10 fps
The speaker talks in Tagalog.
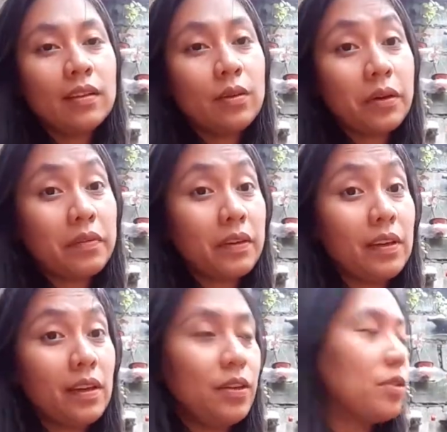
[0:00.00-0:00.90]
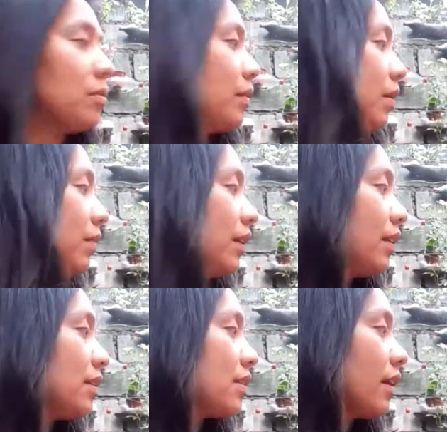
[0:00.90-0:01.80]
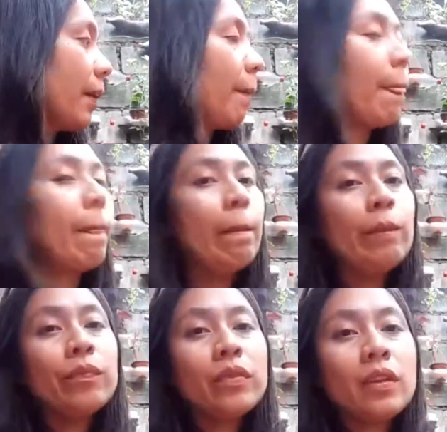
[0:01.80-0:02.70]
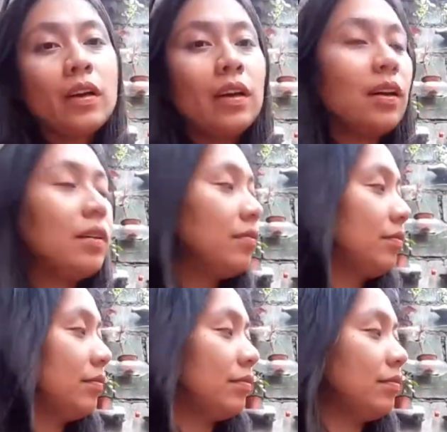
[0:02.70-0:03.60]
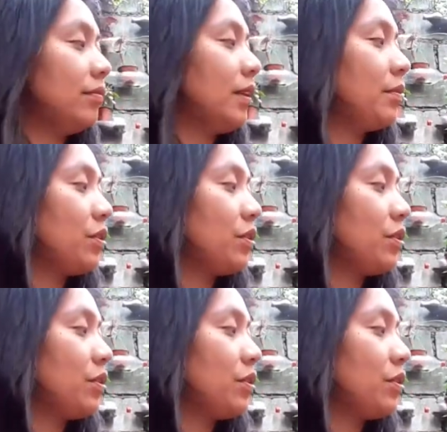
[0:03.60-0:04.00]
dwarf Collegium naman this time. Um, let